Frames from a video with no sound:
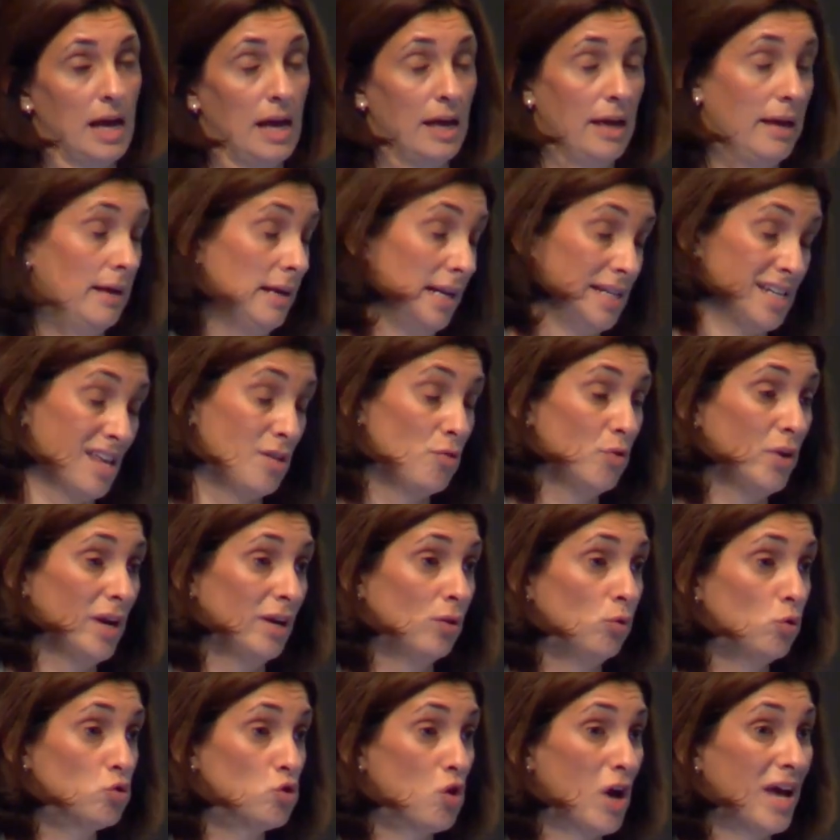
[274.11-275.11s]
eh, les ayudan
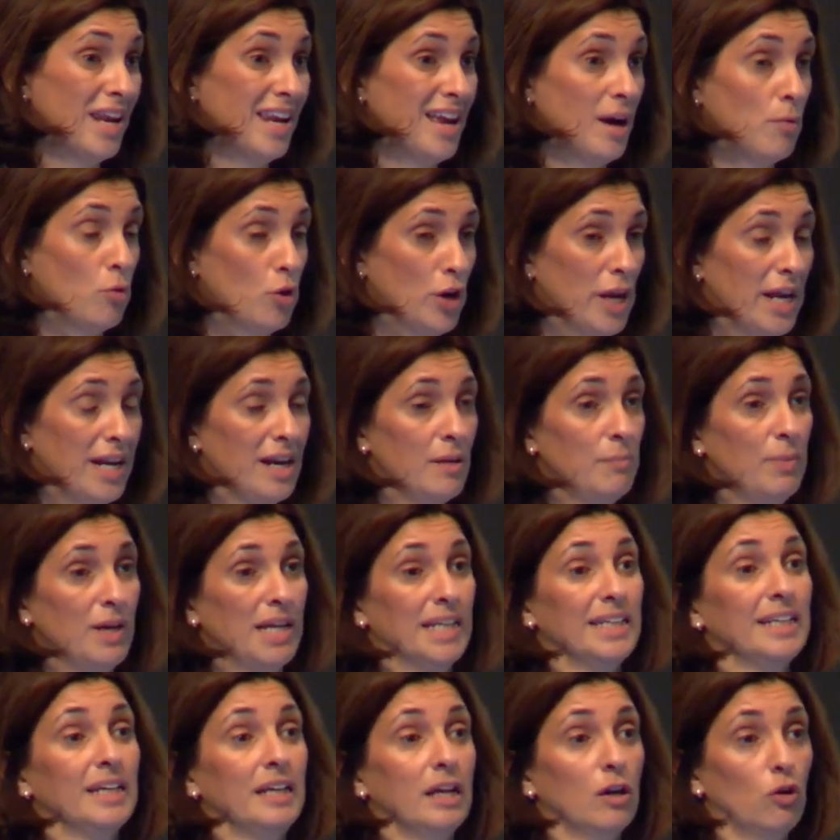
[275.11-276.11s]
incluso a elaborar el
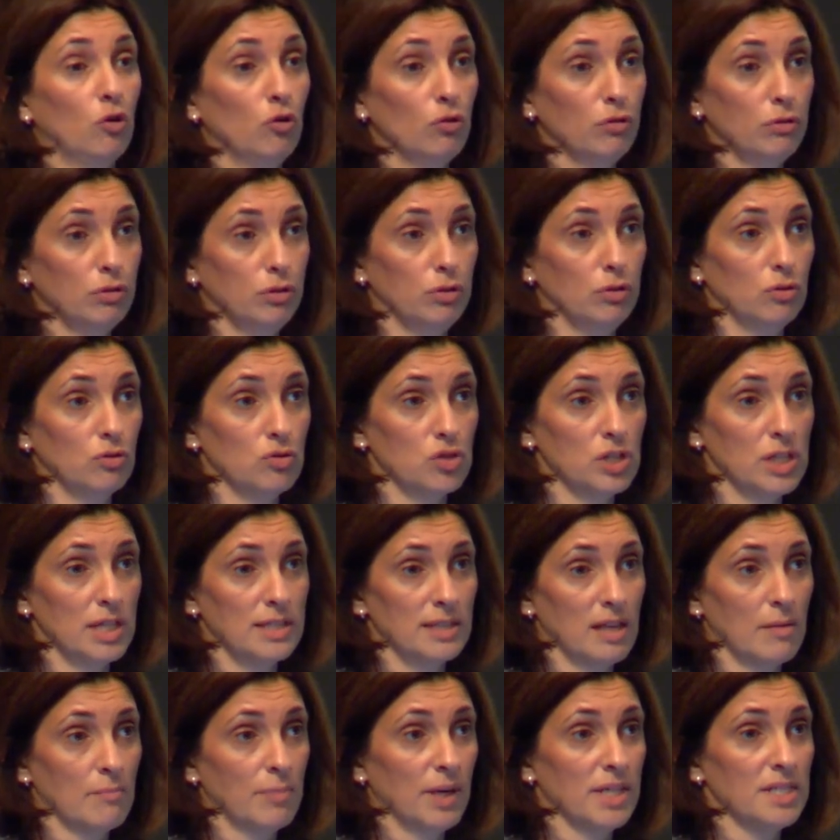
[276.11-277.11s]
plan de negocios si
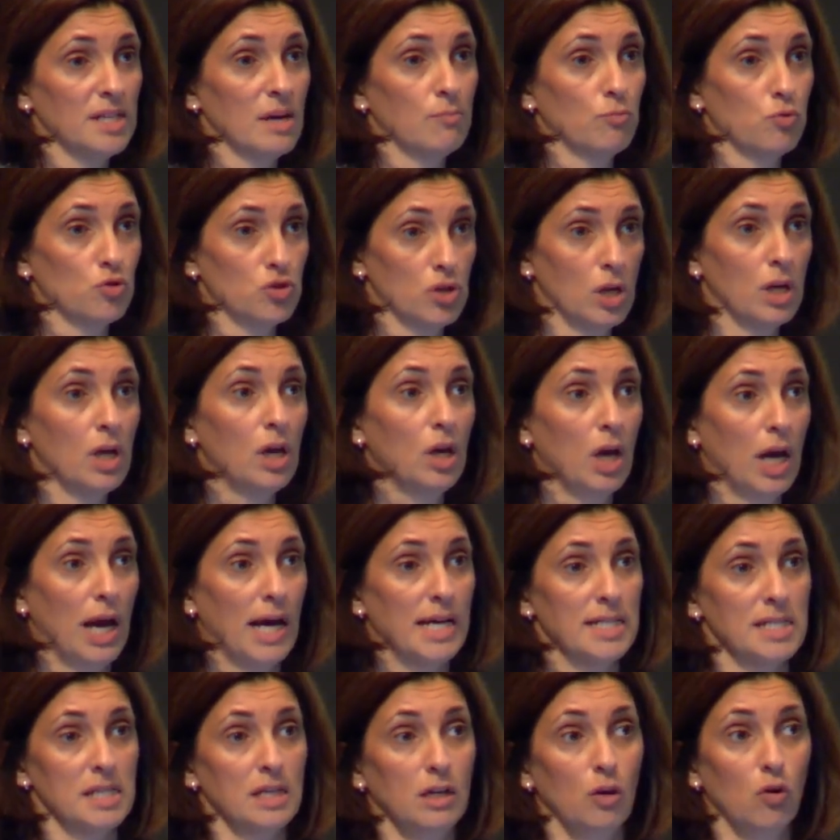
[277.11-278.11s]
esta empresa pues
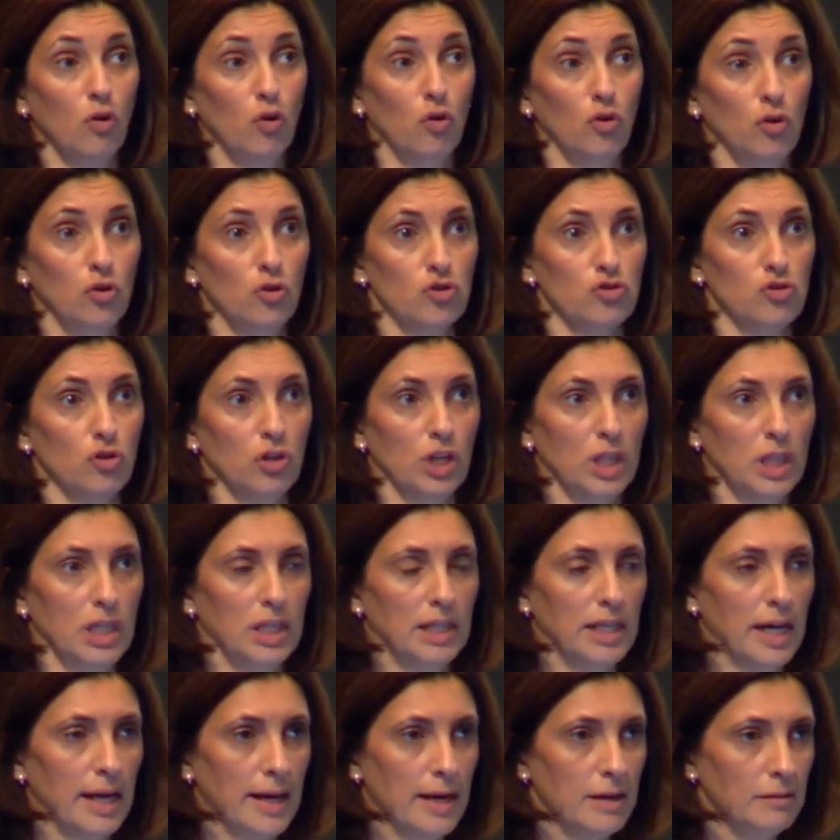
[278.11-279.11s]
así lo
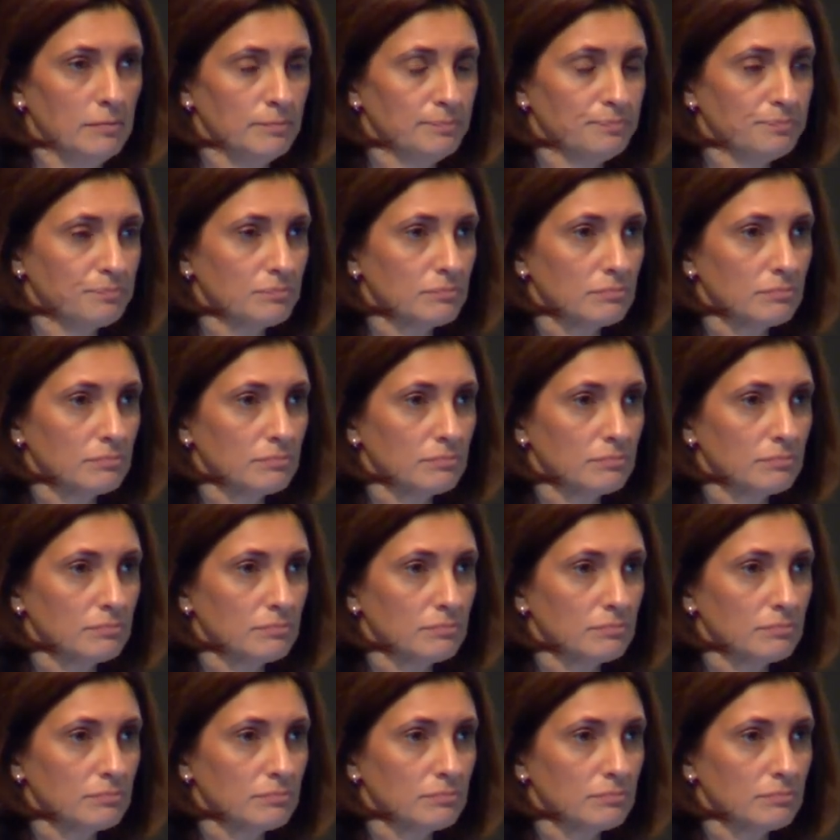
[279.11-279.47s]
solicitara